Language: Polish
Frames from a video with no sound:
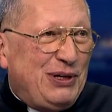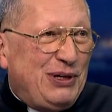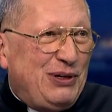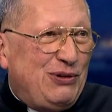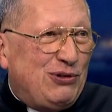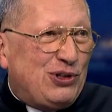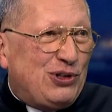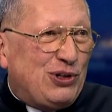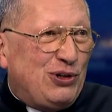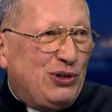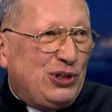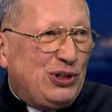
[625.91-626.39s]
i
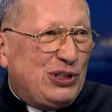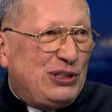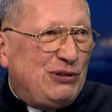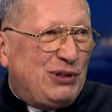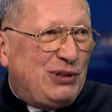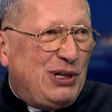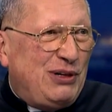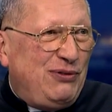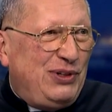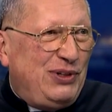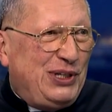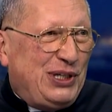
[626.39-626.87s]
już
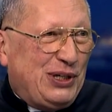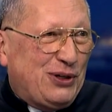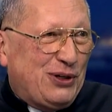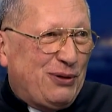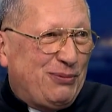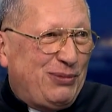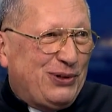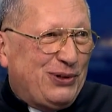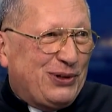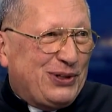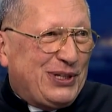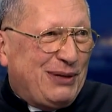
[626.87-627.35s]
odkrył ten
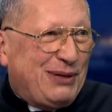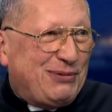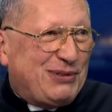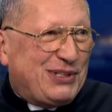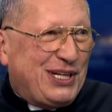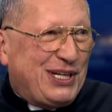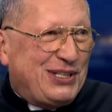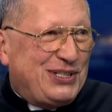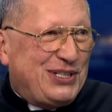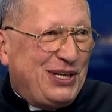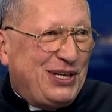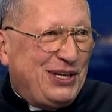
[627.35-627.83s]
wideoblog na
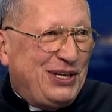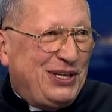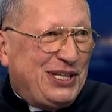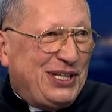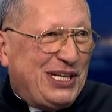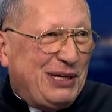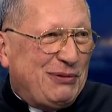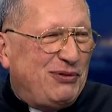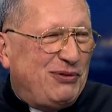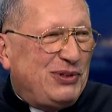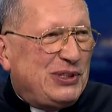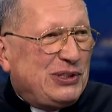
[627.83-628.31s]
przykład dzięki
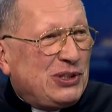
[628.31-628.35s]
temu.